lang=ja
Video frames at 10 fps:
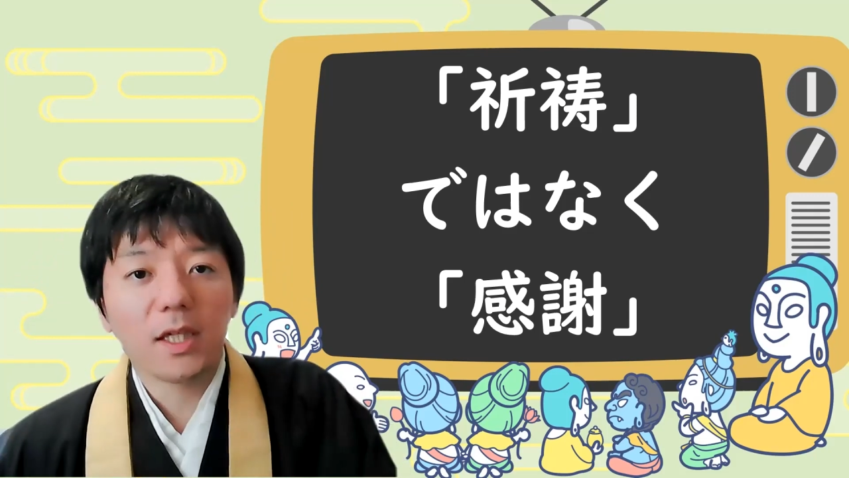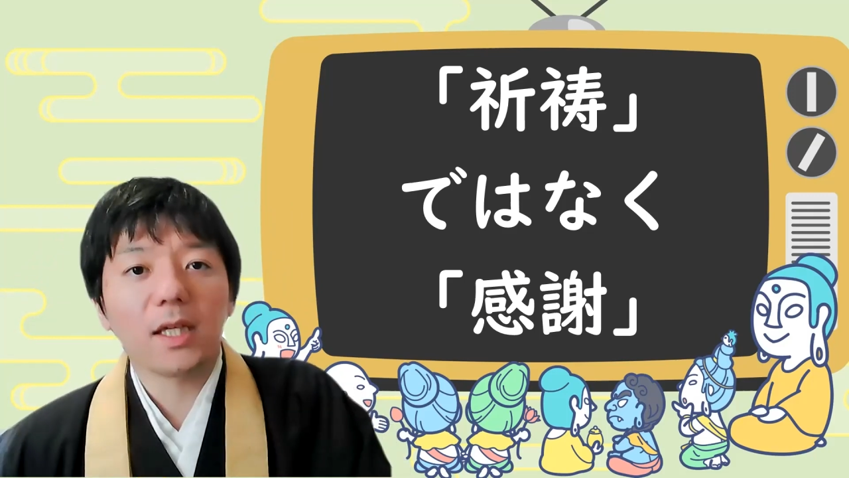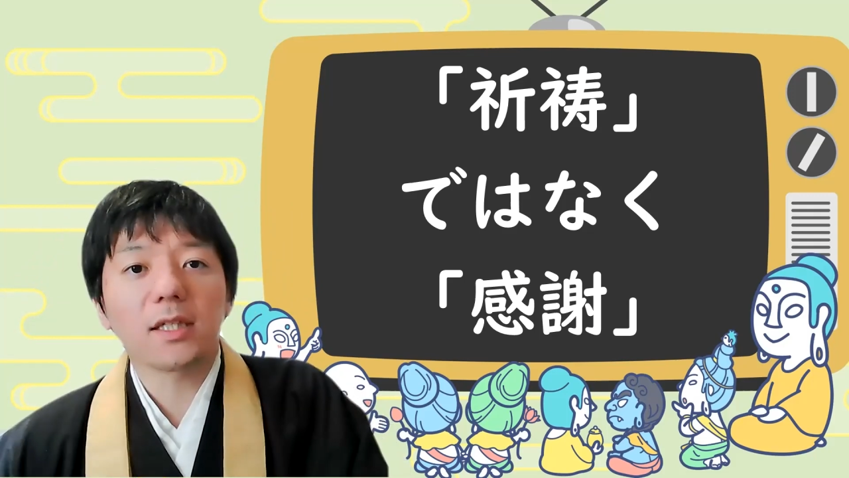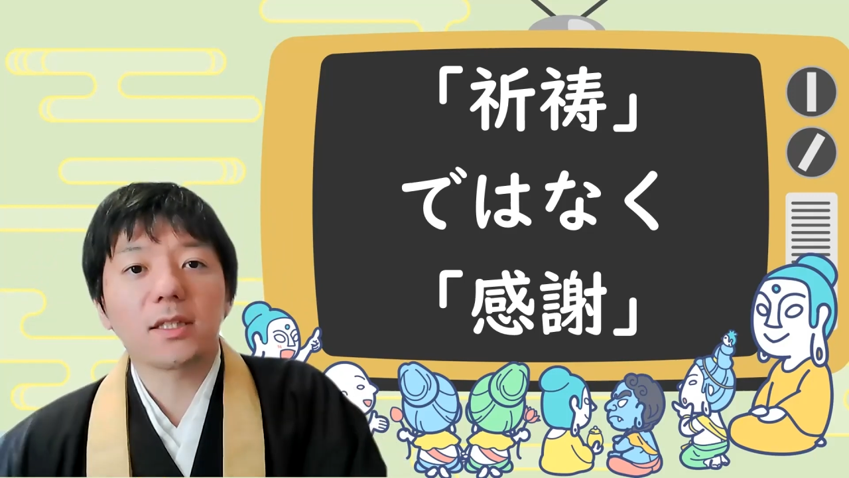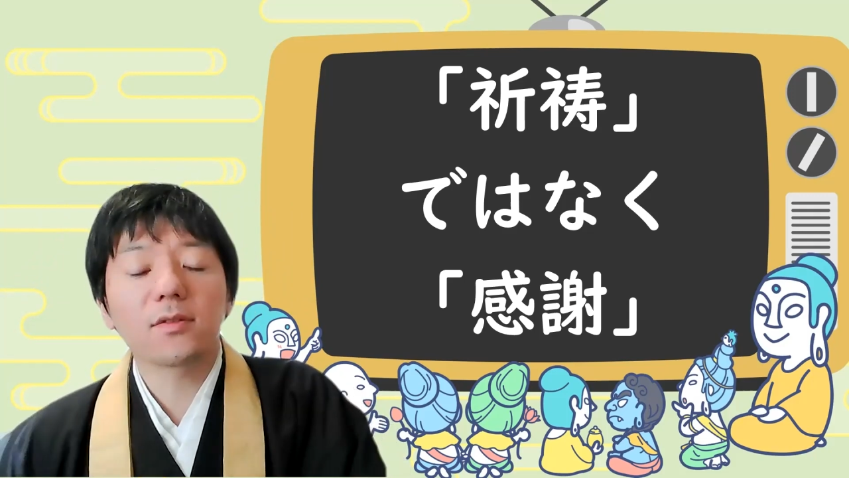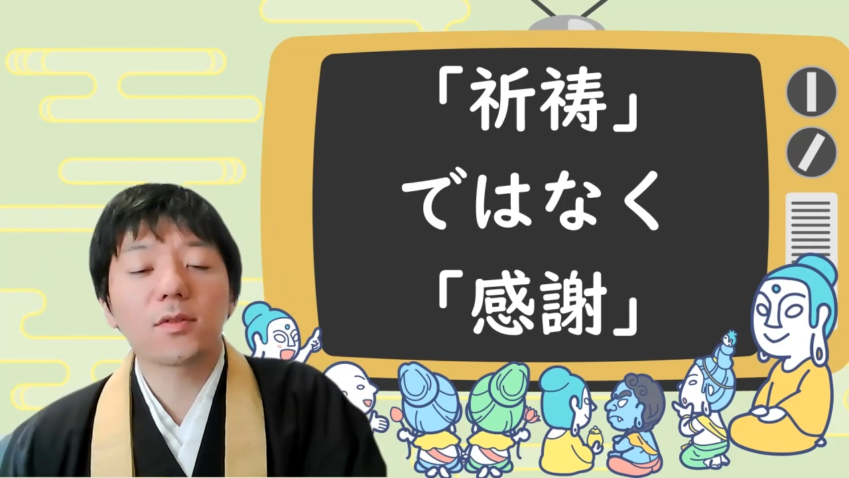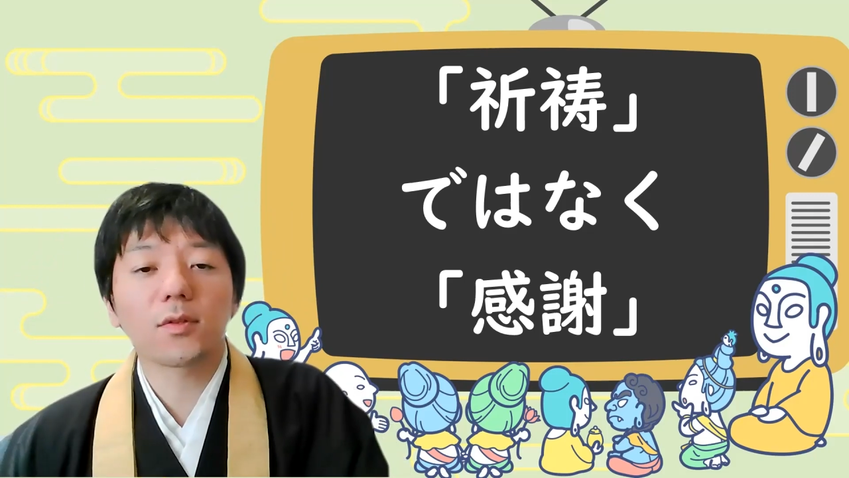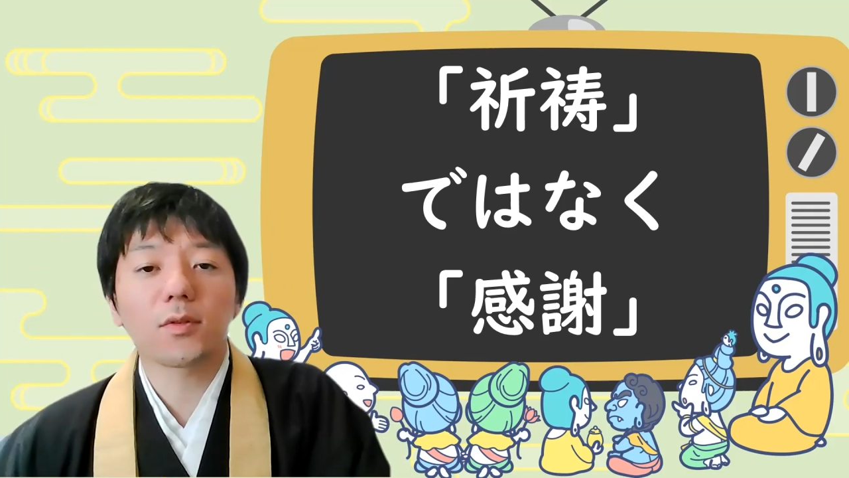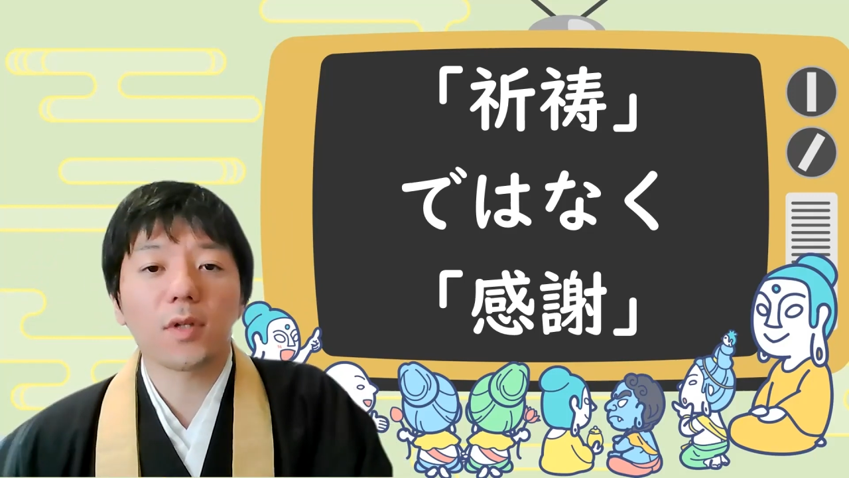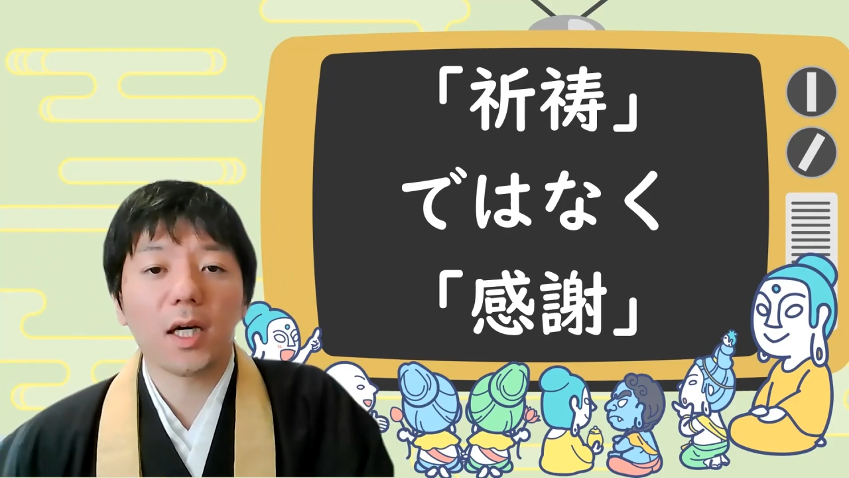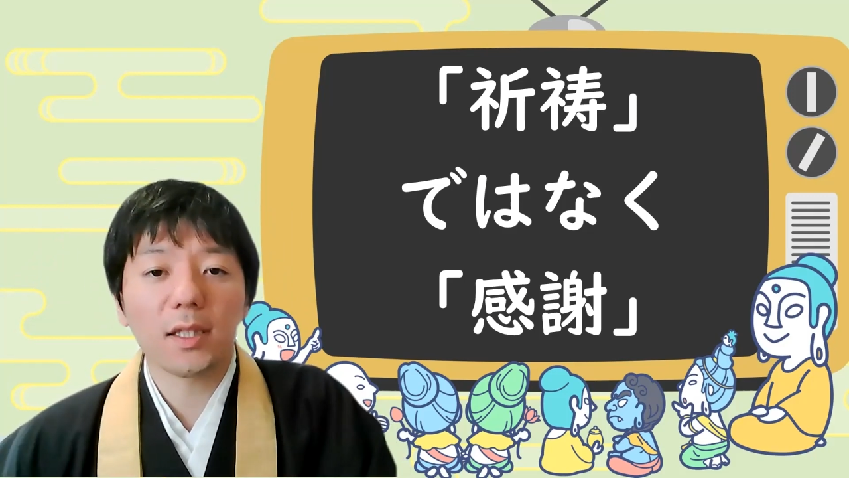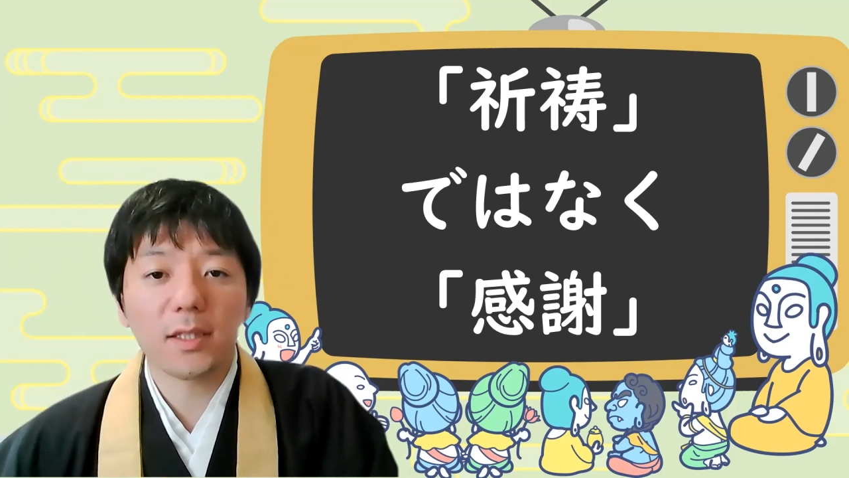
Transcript: えー、気づくことが